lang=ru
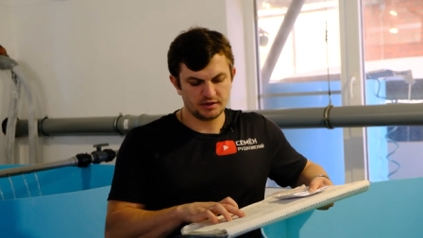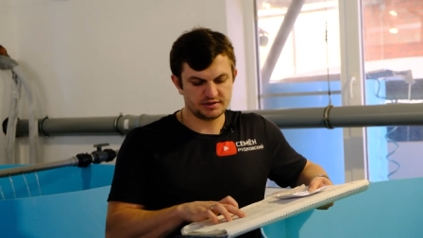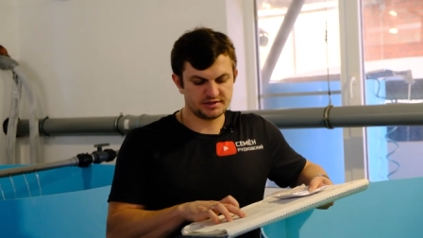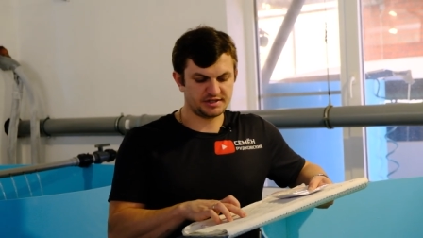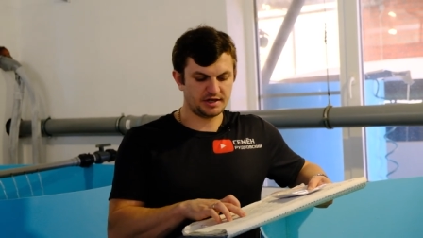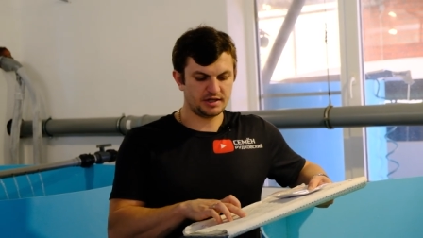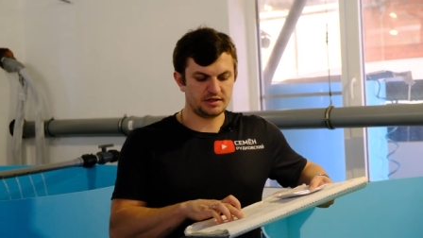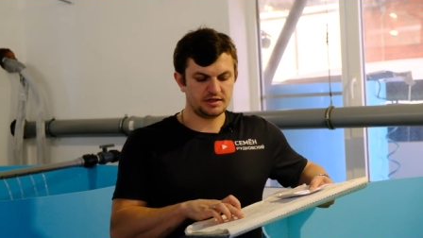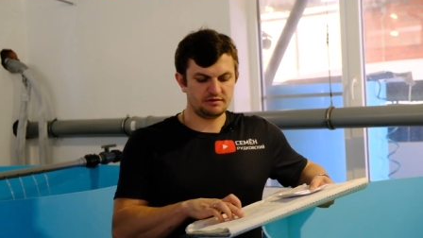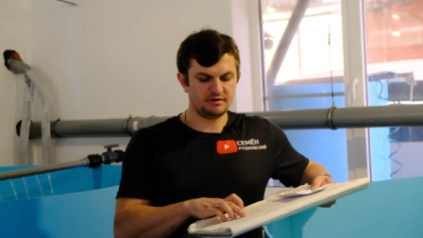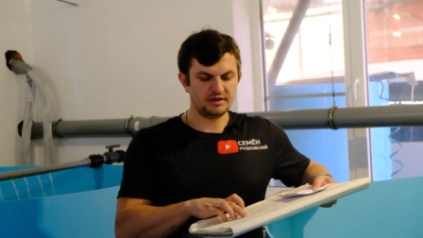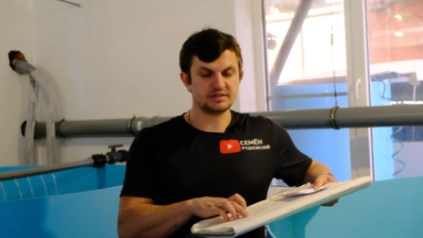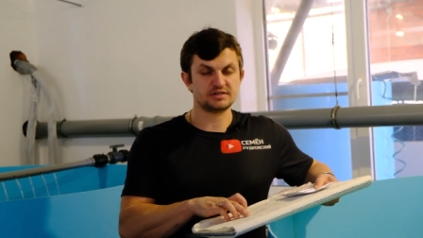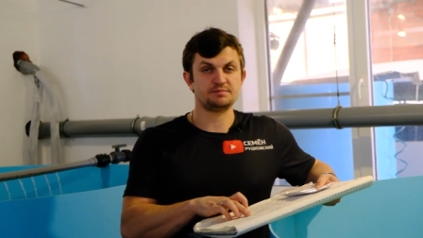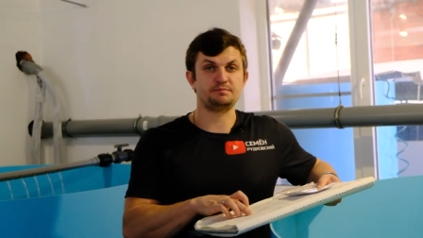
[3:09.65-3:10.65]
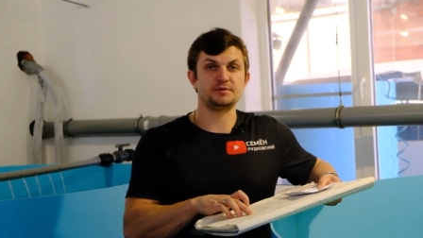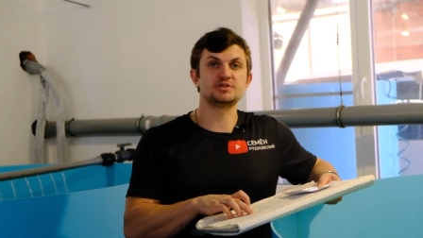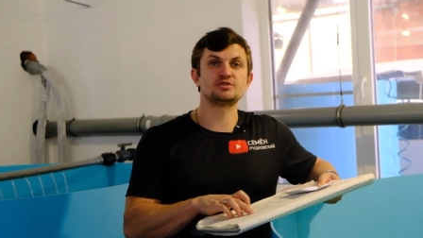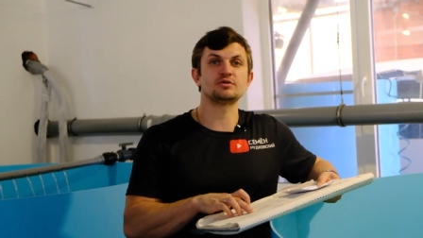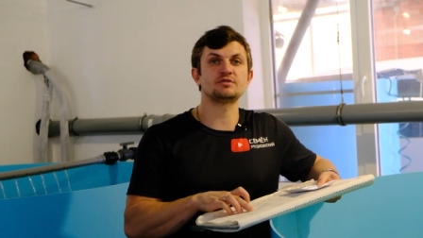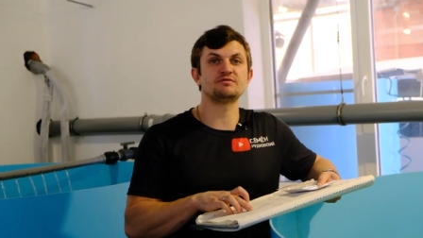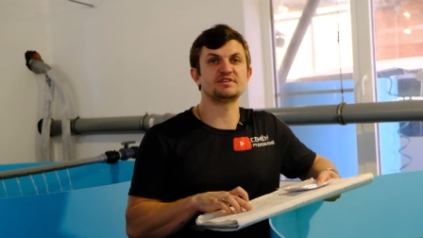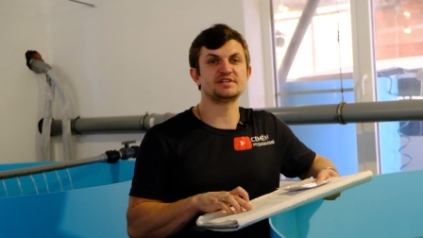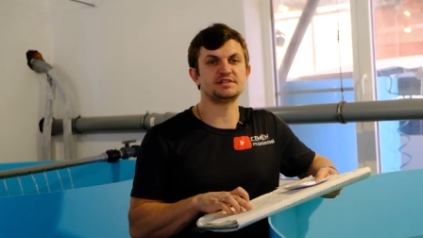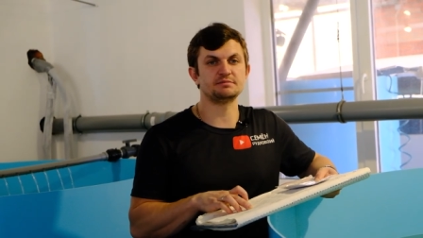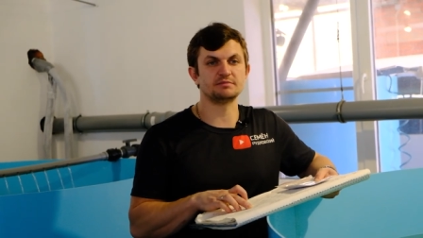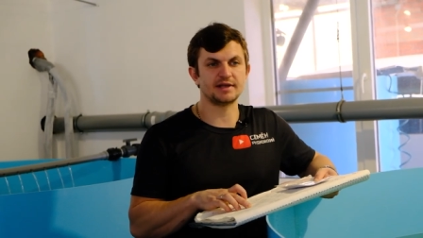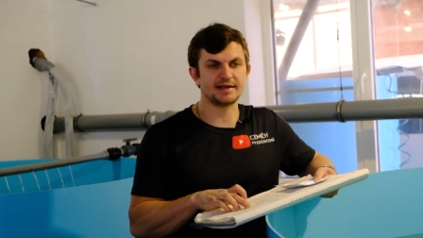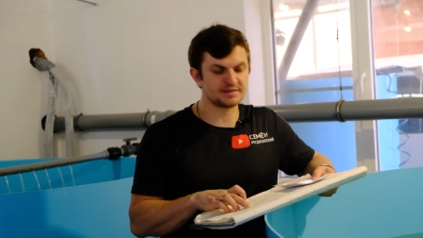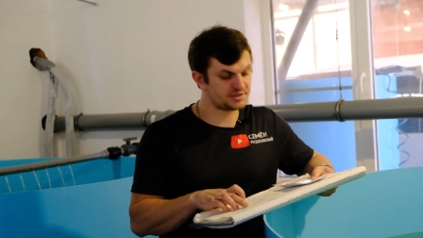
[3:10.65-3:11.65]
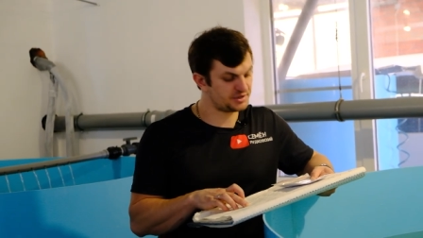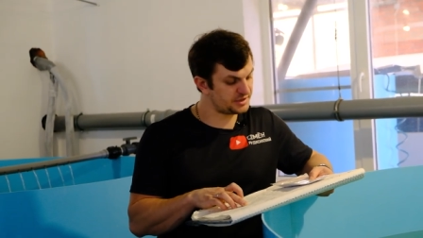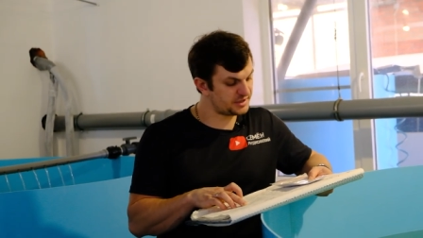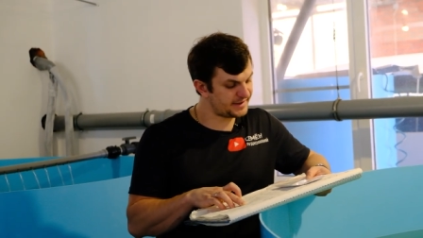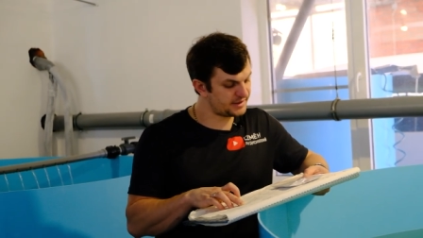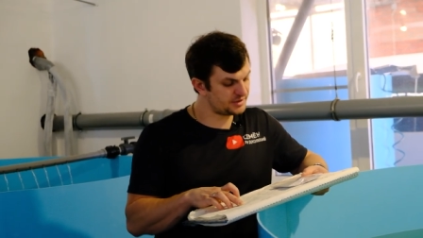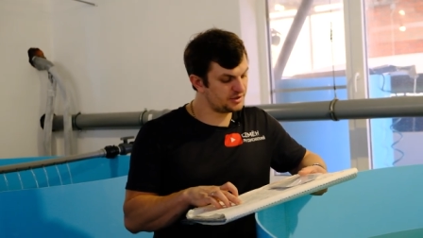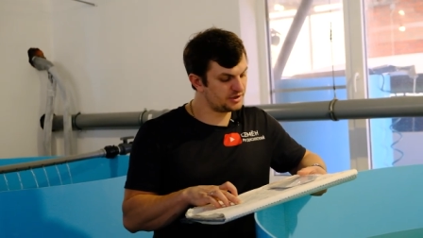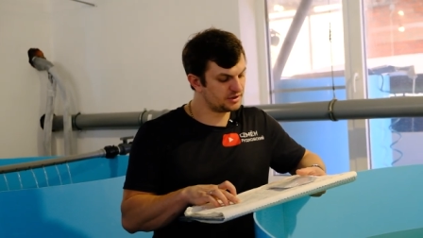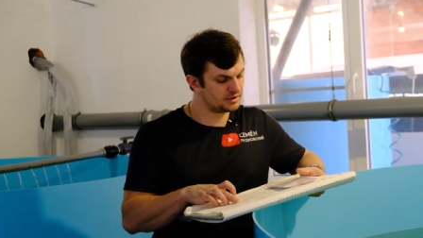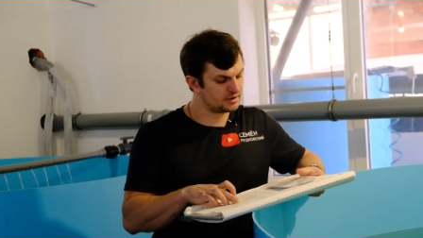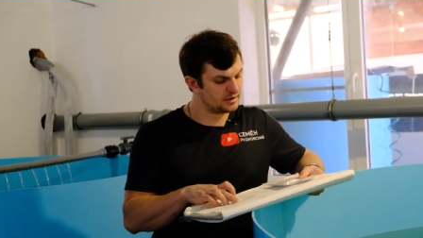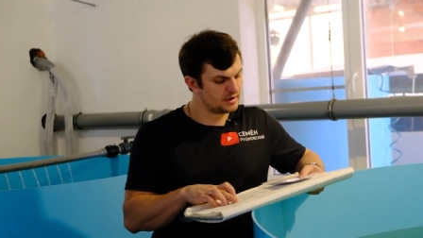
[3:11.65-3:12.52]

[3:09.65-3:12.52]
Средний вес 518,1.